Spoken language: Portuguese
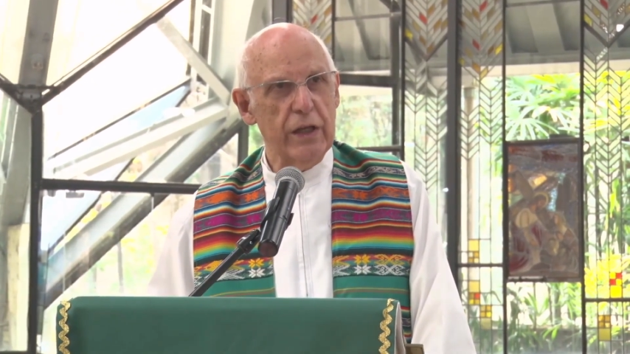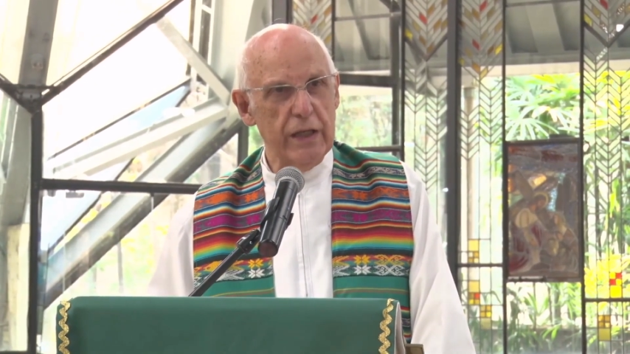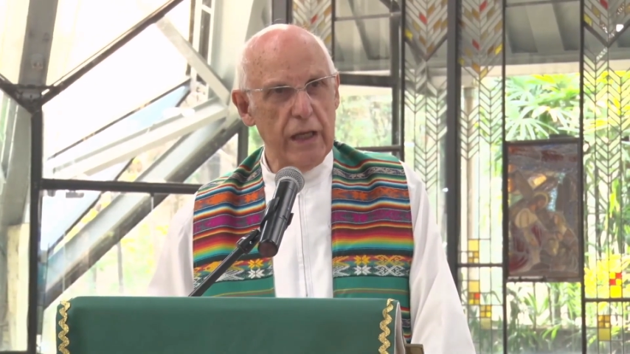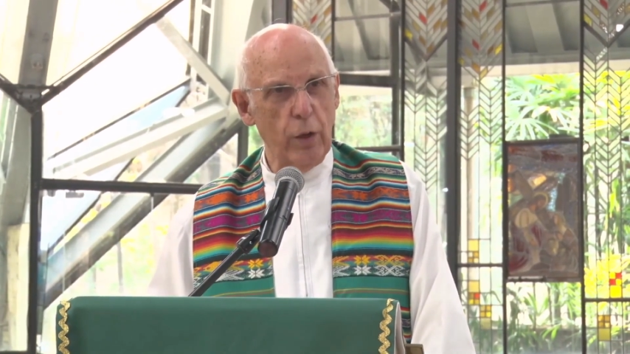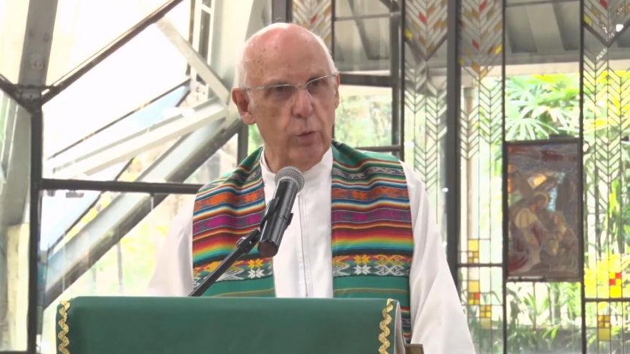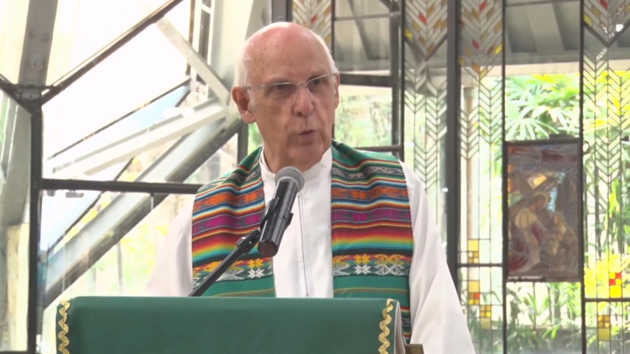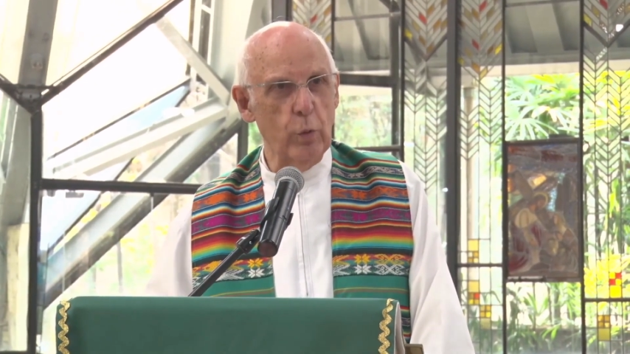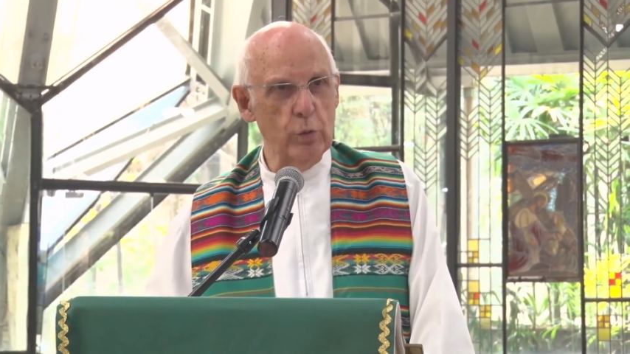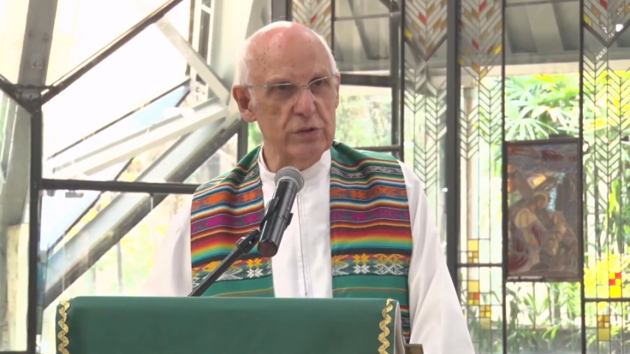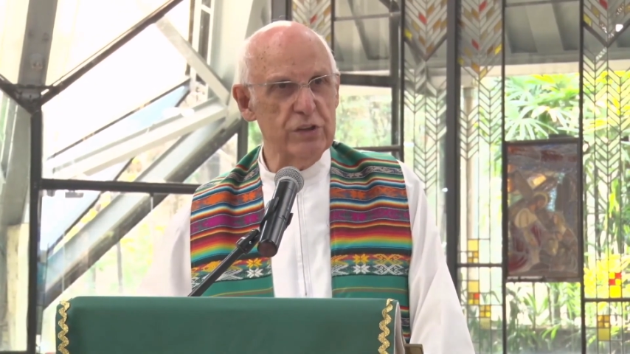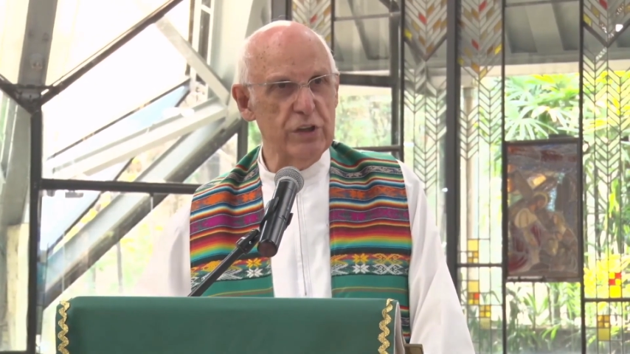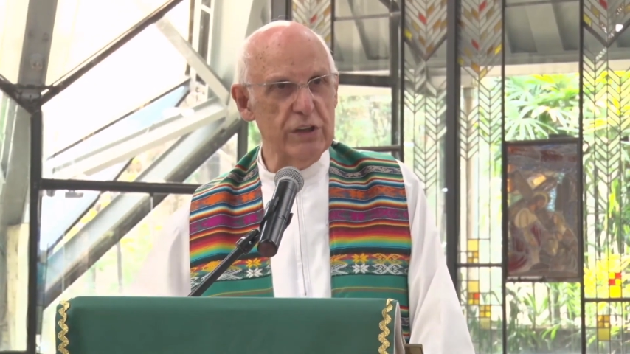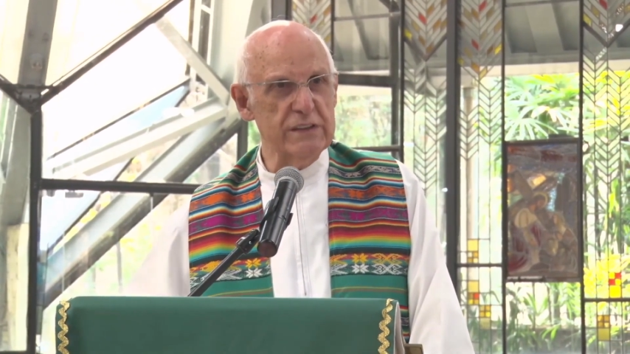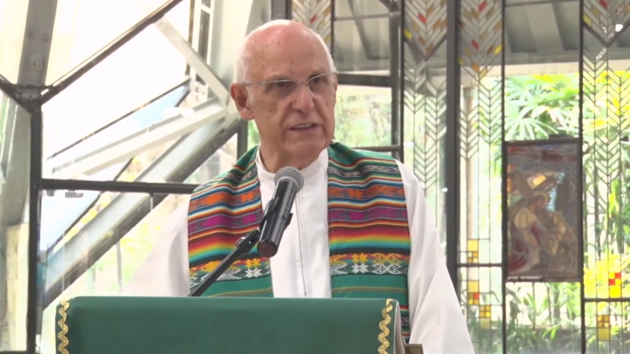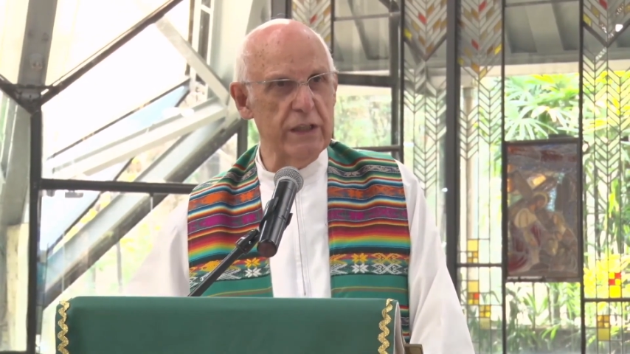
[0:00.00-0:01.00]
E alguns
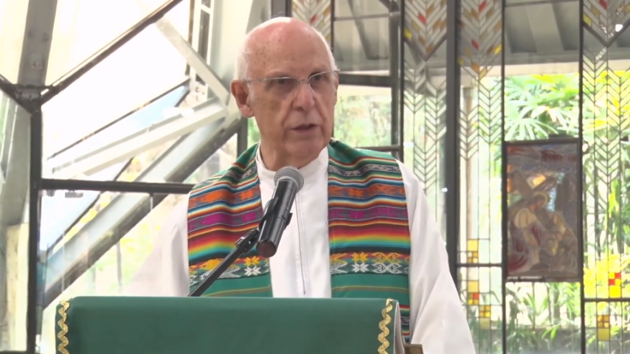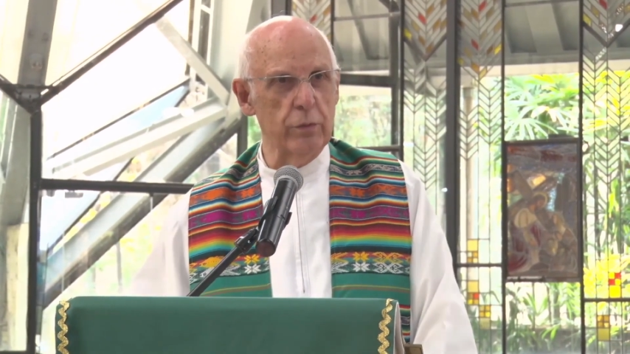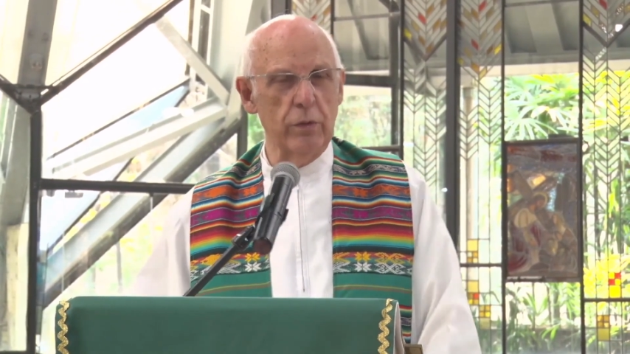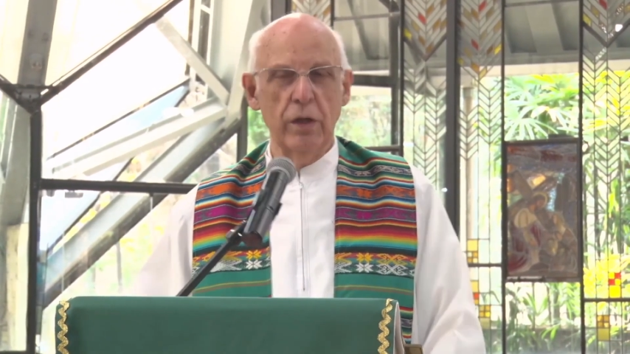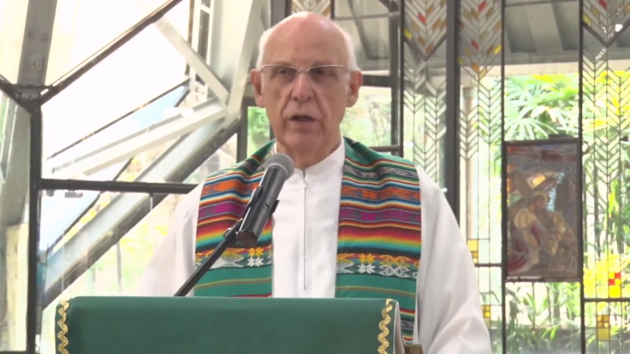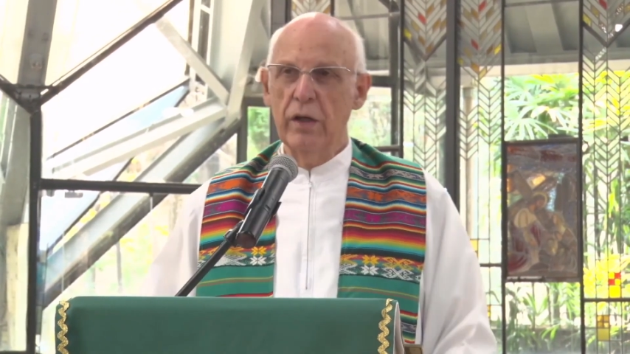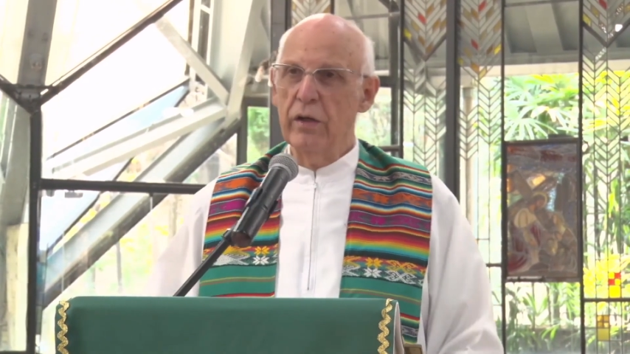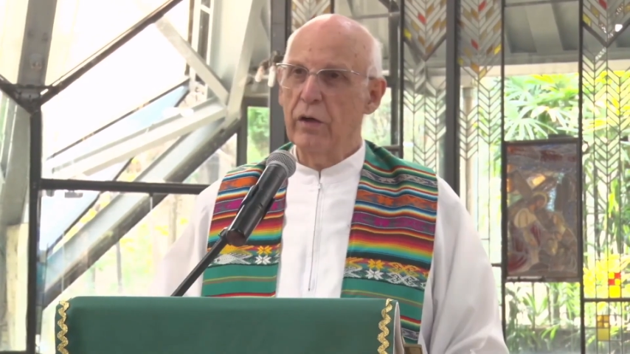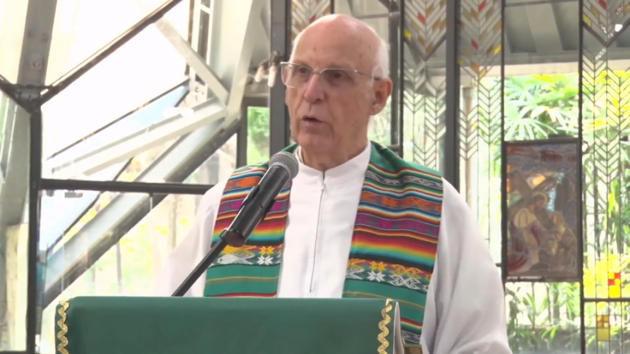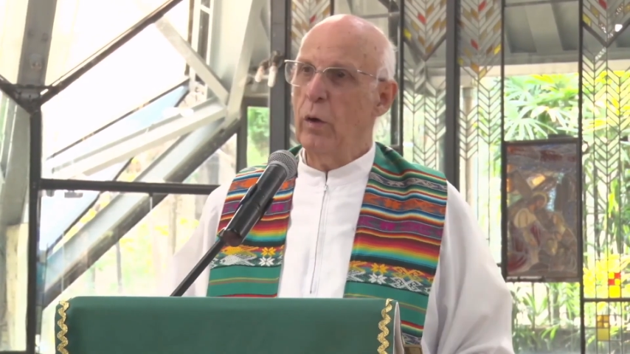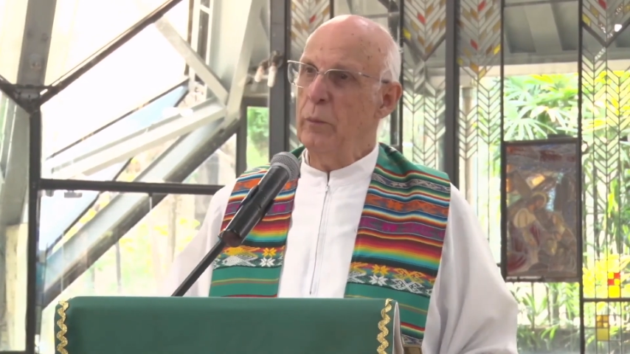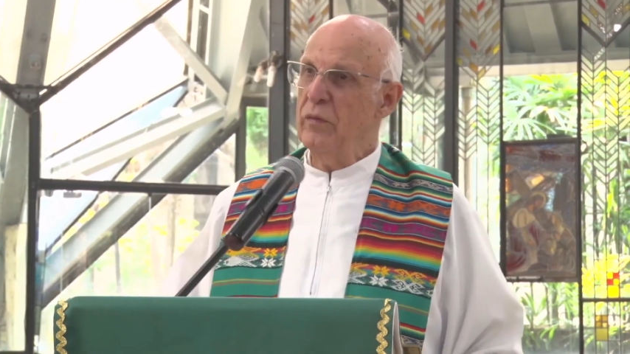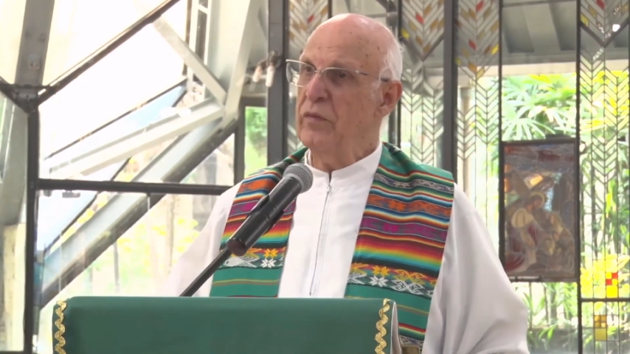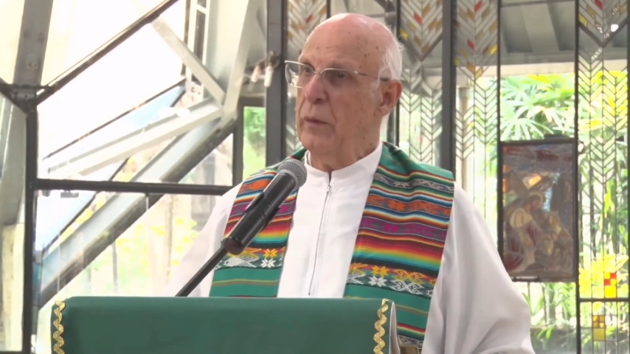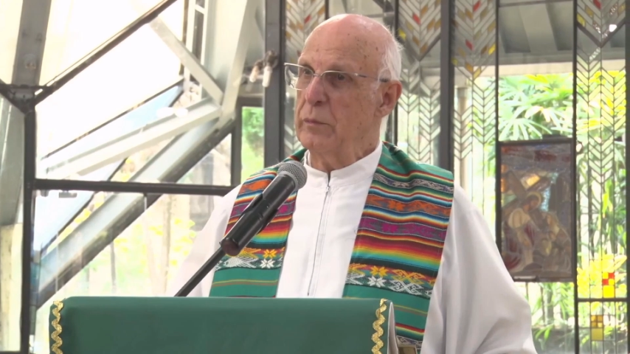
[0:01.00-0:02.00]
diziam:
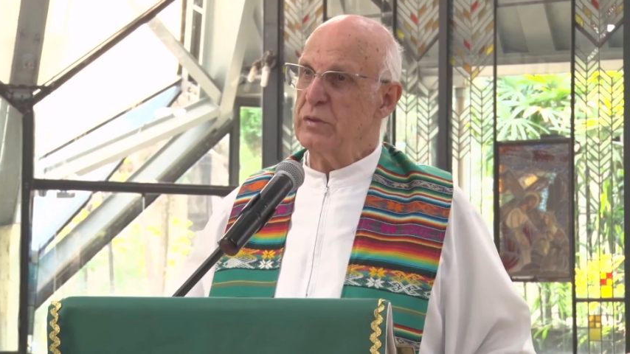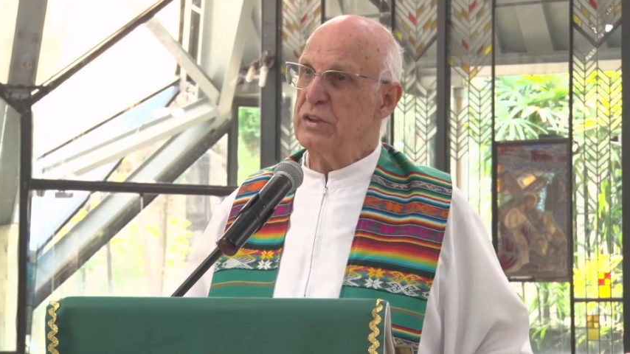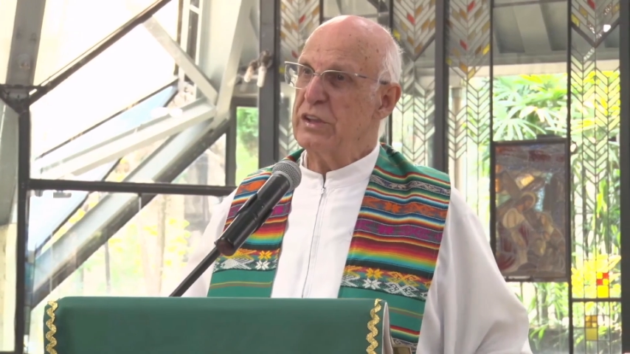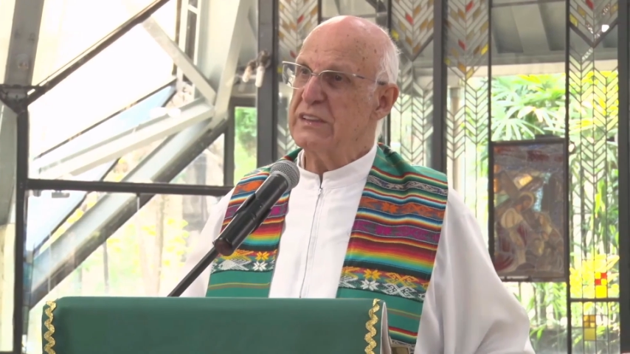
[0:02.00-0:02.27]
como vamos